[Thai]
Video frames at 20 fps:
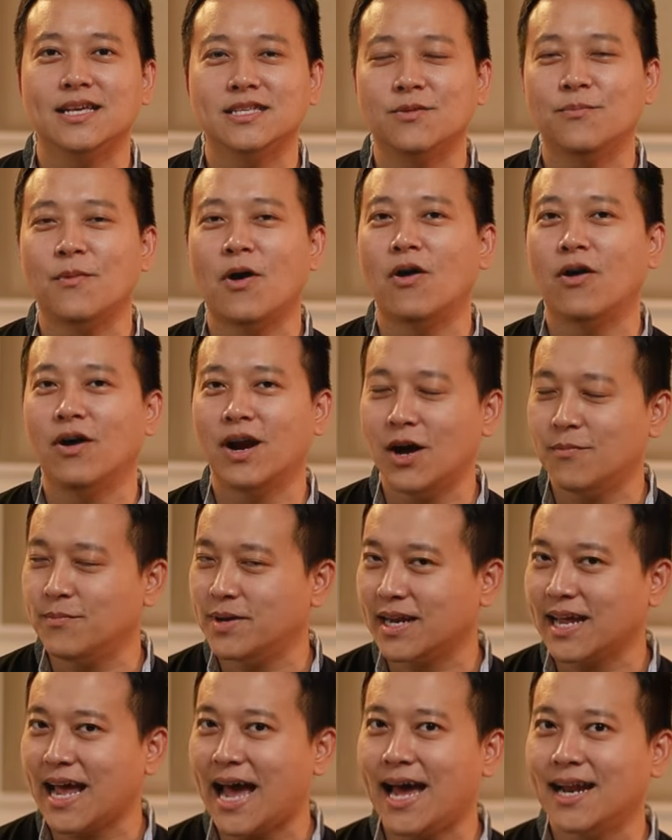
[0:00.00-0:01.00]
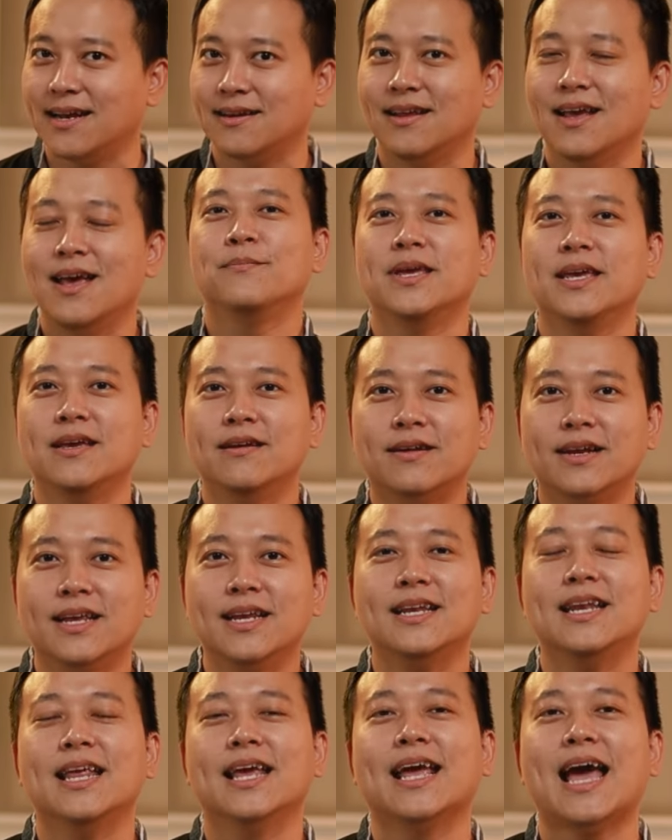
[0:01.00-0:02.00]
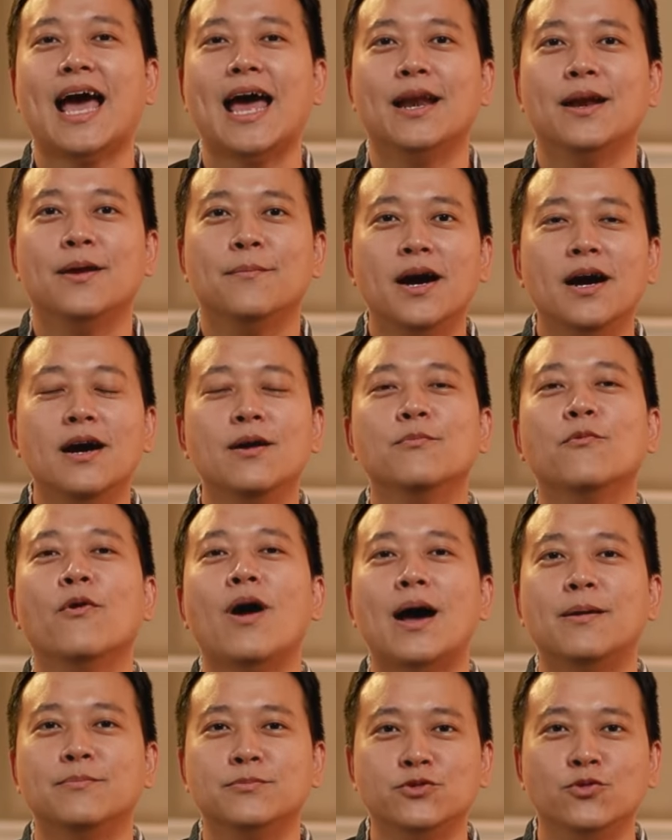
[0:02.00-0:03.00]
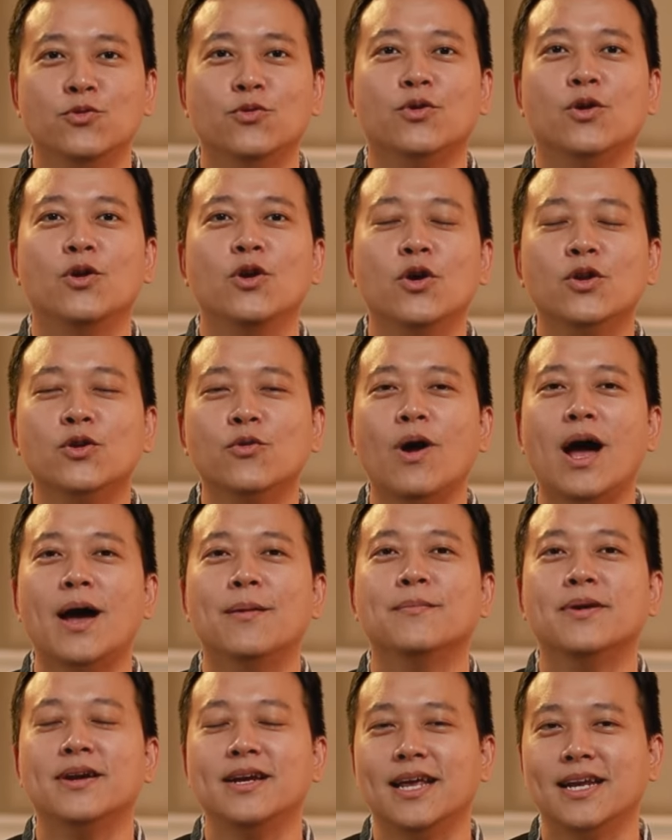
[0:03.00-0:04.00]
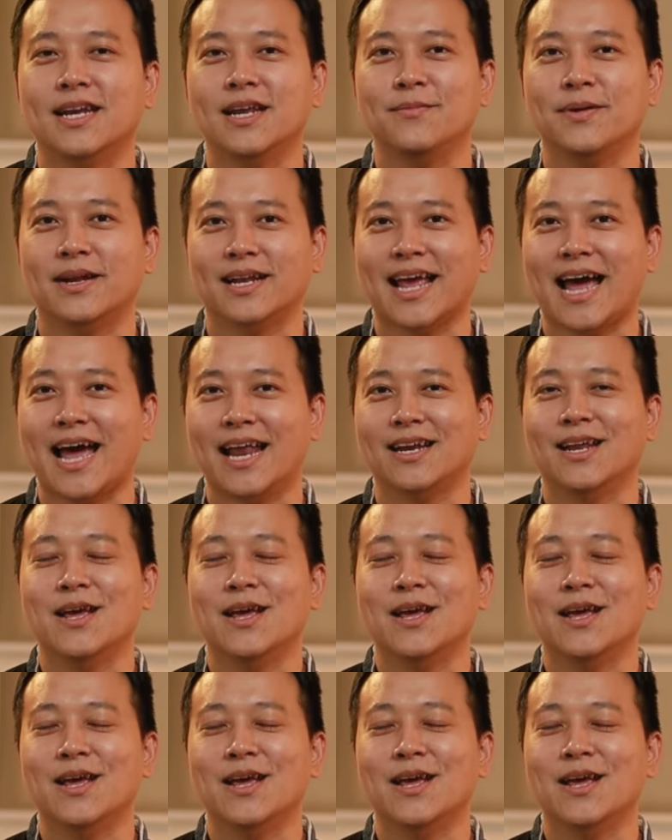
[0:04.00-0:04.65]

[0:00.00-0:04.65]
ในสมองของเราเหมือนกันมีฤทธิ์ในการเพิ่มความสุขลดความเครียดได้เหมือนกัน